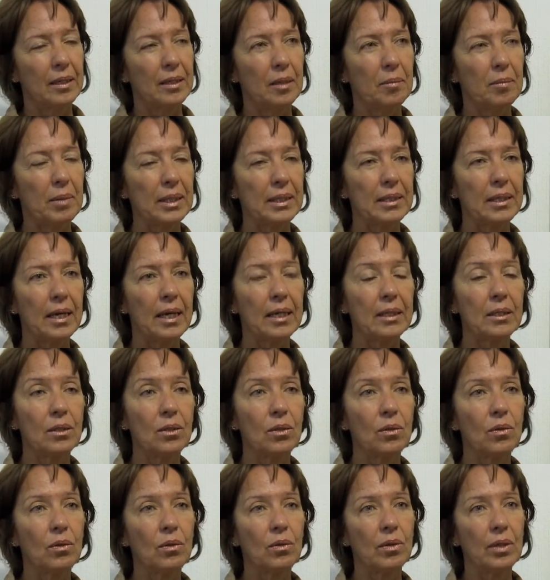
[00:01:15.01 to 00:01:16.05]
de
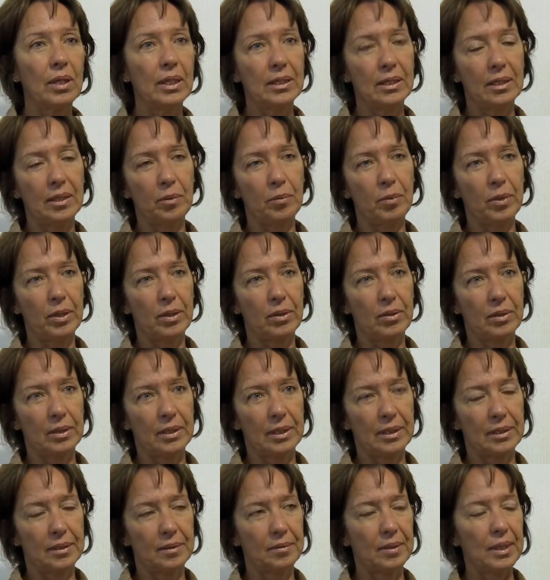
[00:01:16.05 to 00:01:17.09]
maltrato, de ese tipo de
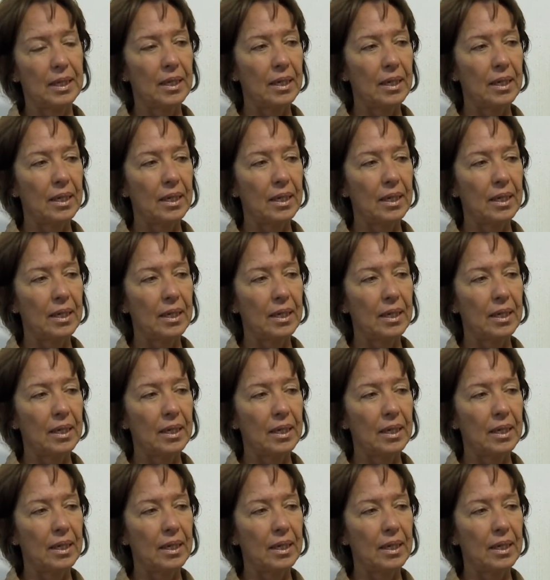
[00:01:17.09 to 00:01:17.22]
cosas.